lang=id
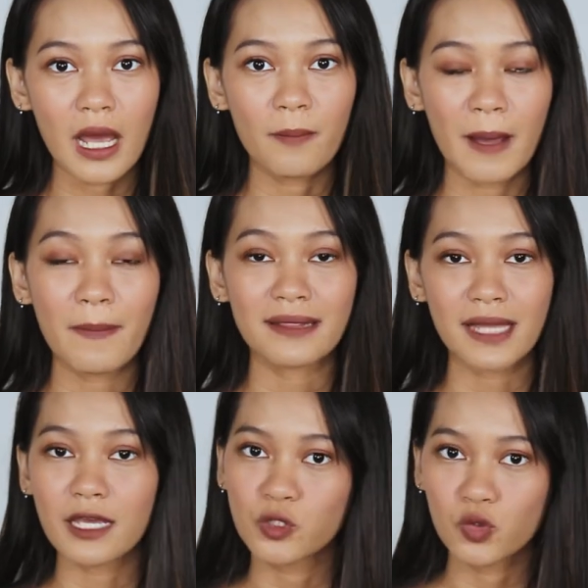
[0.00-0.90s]
gampang
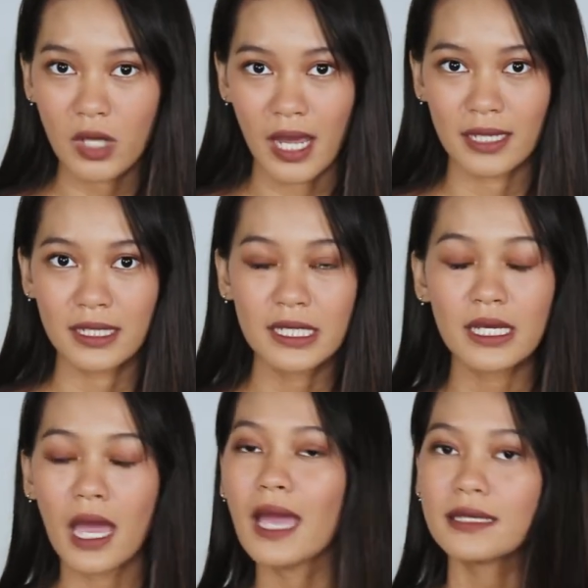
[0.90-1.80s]
patah juga. Jadi
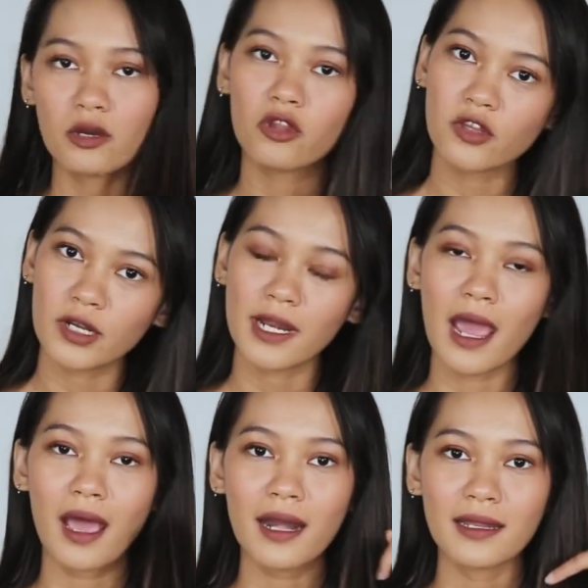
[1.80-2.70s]
nggak hanya rontok dari
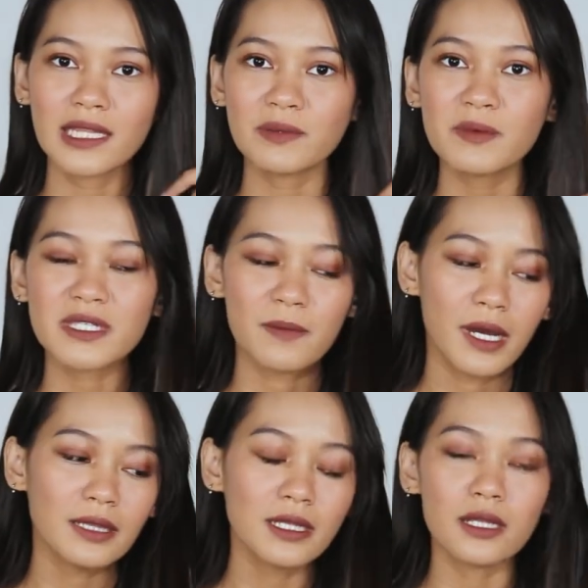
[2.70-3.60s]
akarnya, tapi bisa
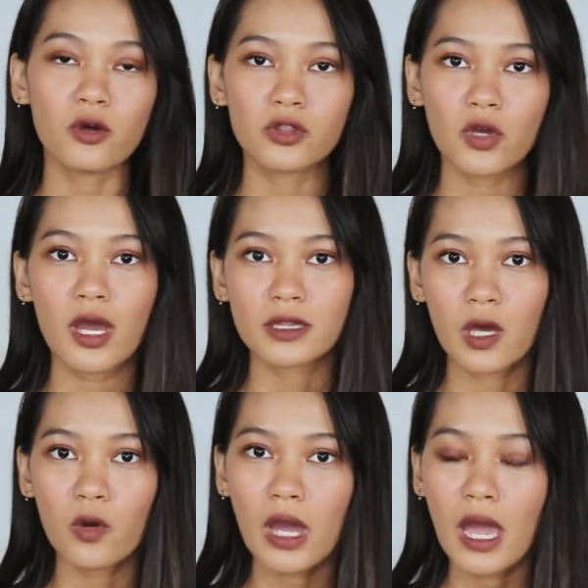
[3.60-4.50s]
banget nih rontok
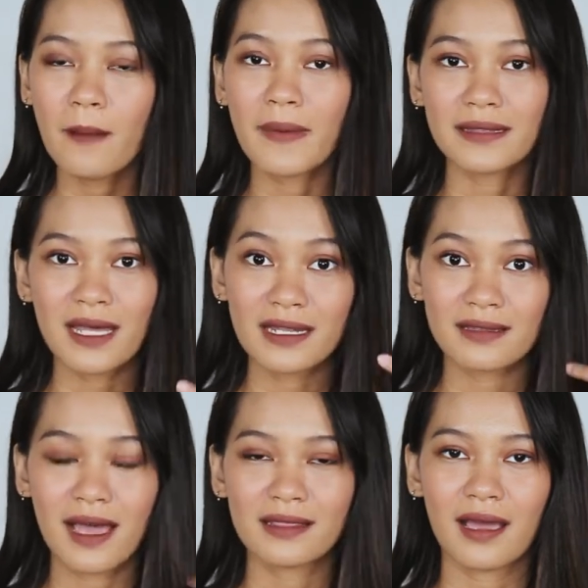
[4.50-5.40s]
atau patah di
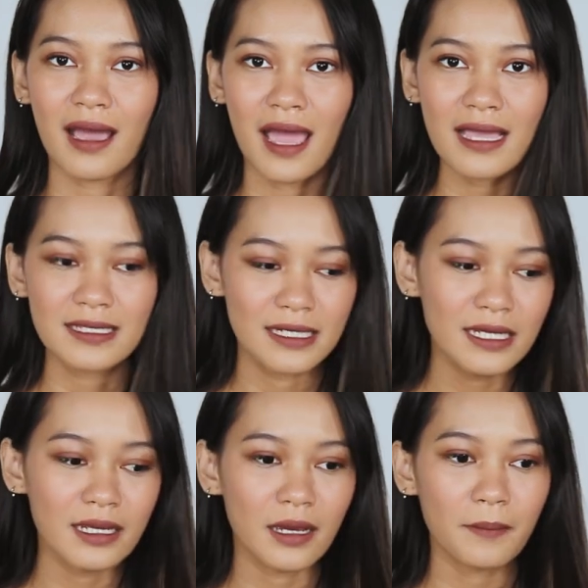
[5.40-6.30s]
tengah-tengah.
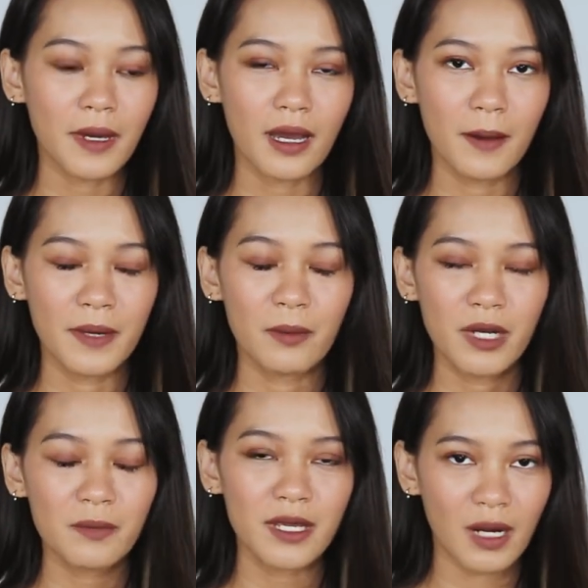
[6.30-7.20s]
Jadi uh,
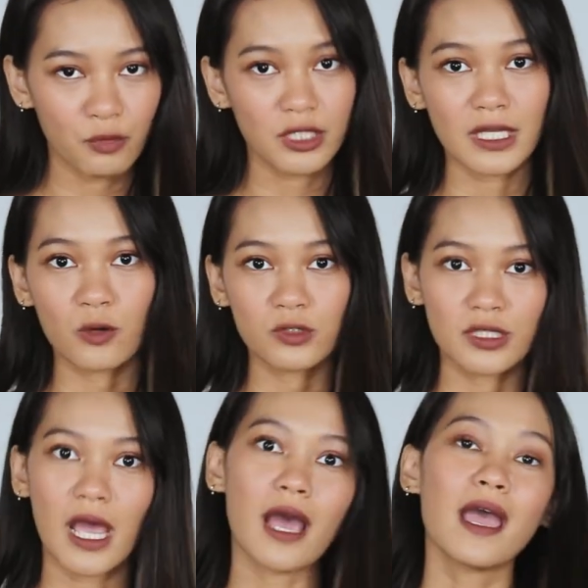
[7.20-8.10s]
benar-benar bikin rambut kita
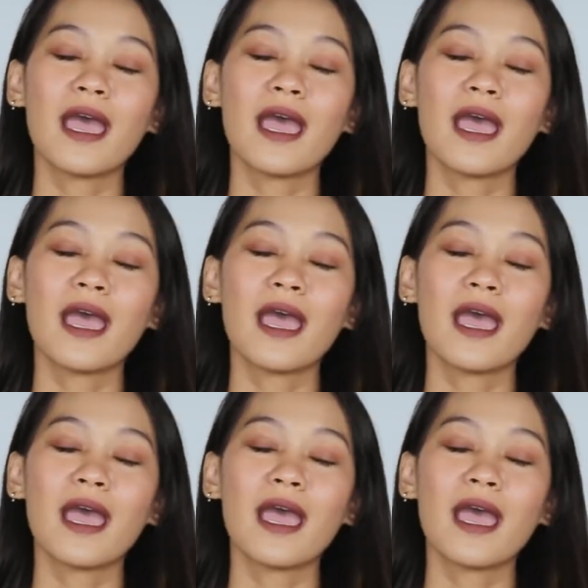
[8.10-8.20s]
rusak.